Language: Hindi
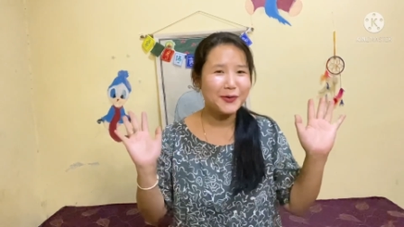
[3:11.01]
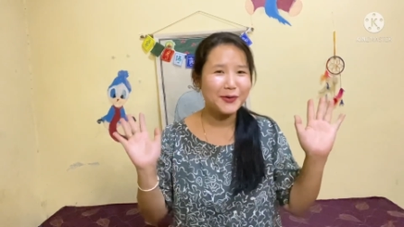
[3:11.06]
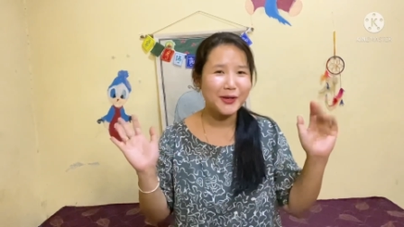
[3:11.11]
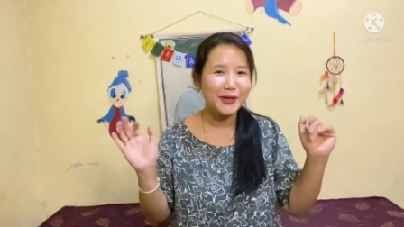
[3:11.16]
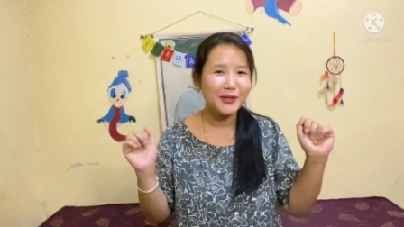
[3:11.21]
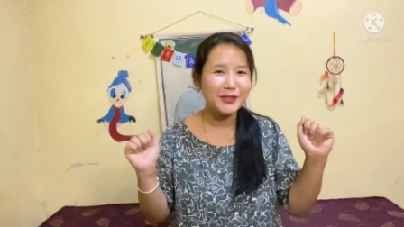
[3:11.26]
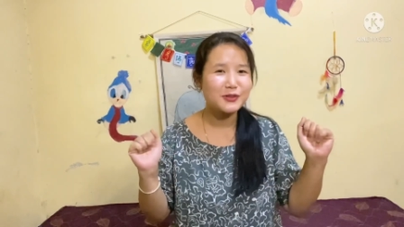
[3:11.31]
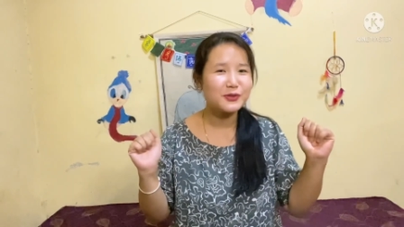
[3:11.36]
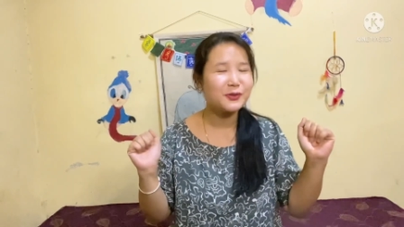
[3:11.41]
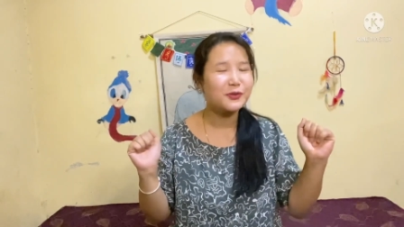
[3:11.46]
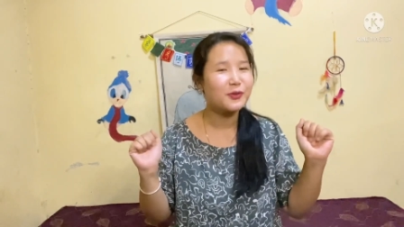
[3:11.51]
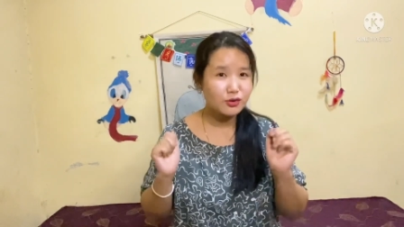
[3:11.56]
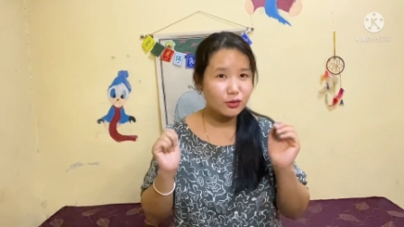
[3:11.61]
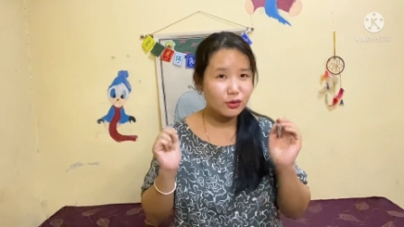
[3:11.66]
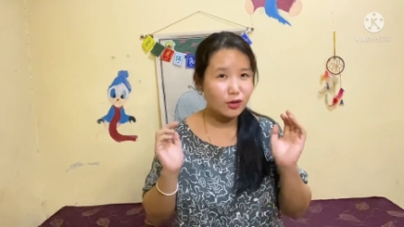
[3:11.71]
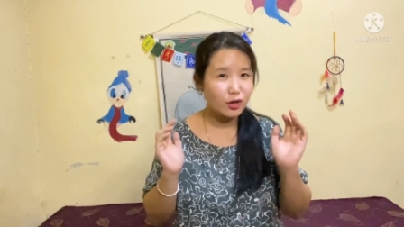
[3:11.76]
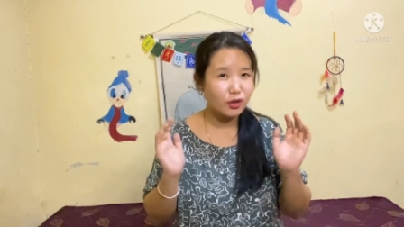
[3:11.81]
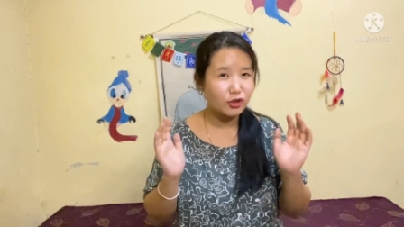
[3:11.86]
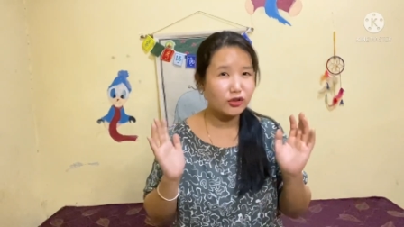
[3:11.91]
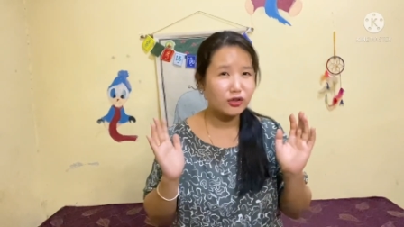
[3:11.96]
ओके सो
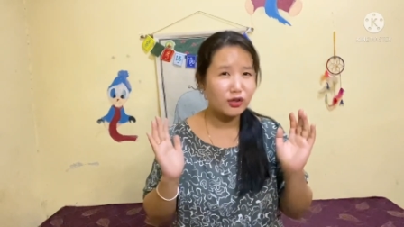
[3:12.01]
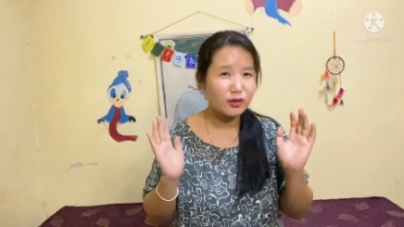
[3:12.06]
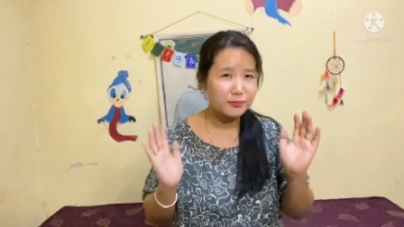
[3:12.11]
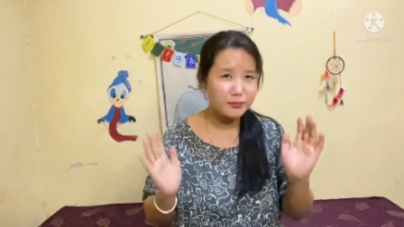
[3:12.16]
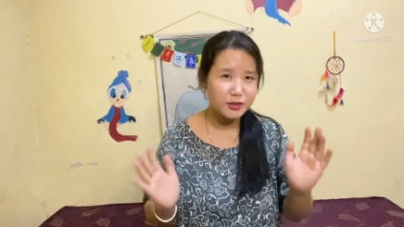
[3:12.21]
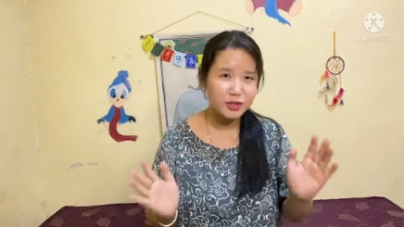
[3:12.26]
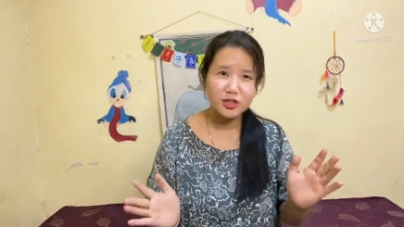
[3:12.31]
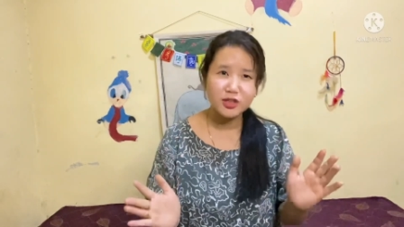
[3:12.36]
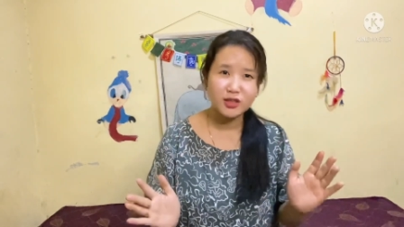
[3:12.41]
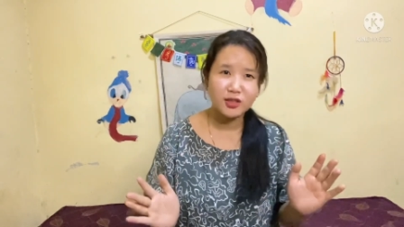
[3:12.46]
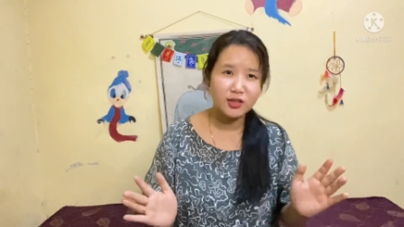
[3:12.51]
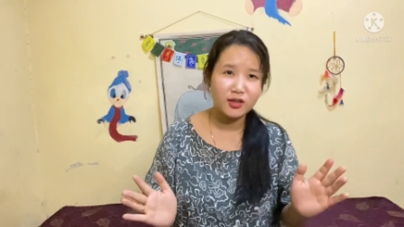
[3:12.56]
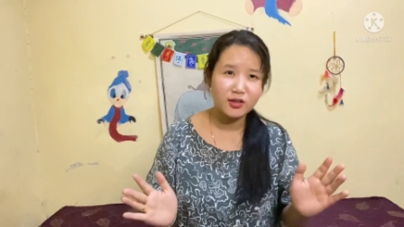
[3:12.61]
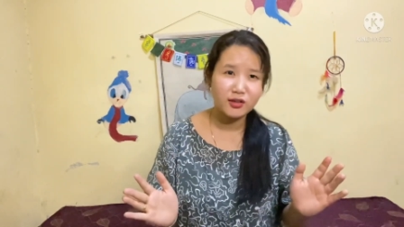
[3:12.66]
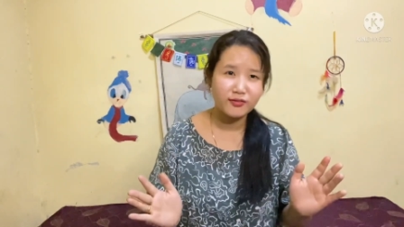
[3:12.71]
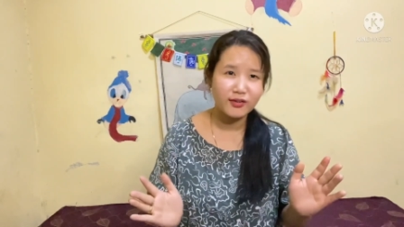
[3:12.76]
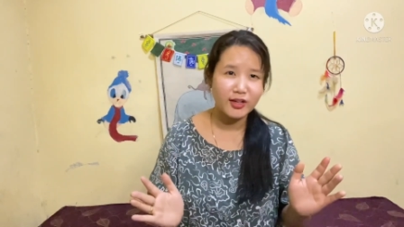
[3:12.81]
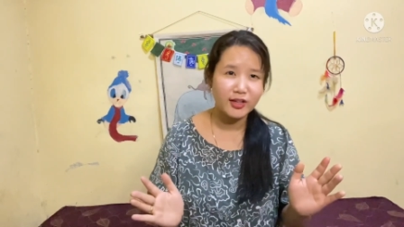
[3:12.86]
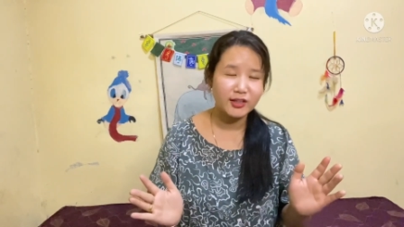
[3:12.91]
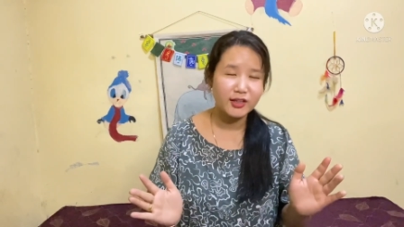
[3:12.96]
सो गॉड को हमेशा
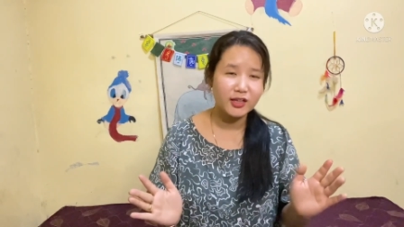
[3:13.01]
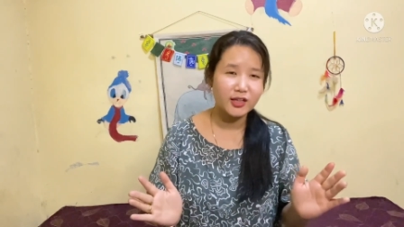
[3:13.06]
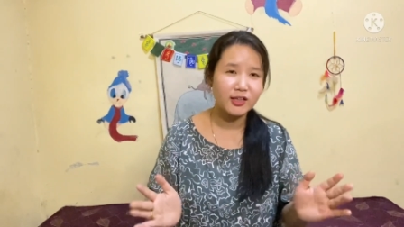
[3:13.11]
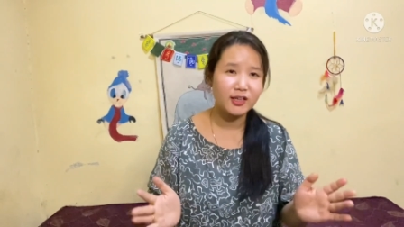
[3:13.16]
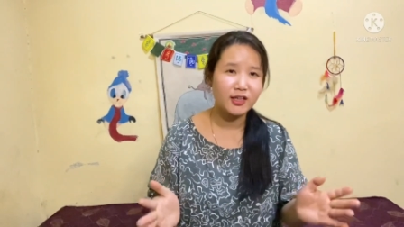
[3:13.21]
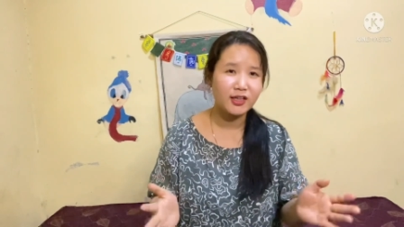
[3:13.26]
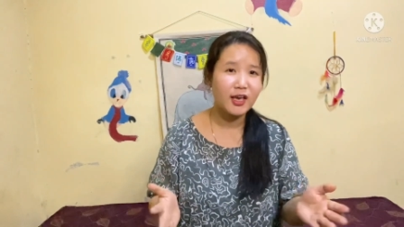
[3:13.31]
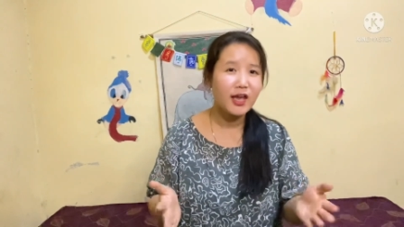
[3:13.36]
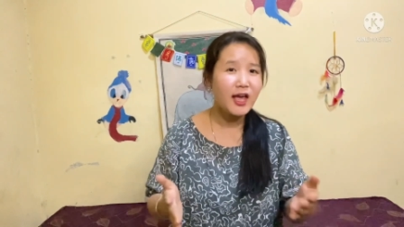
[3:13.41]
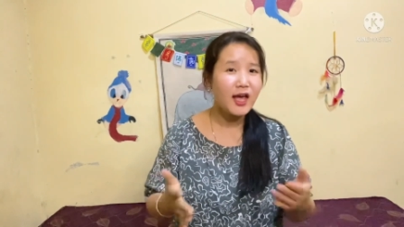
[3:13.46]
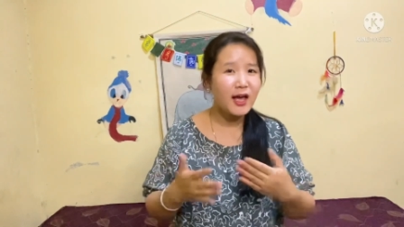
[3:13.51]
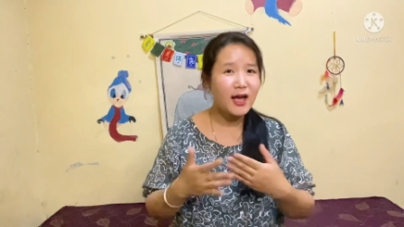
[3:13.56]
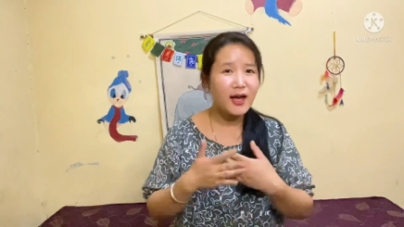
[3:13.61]
धन्यवाद कहिए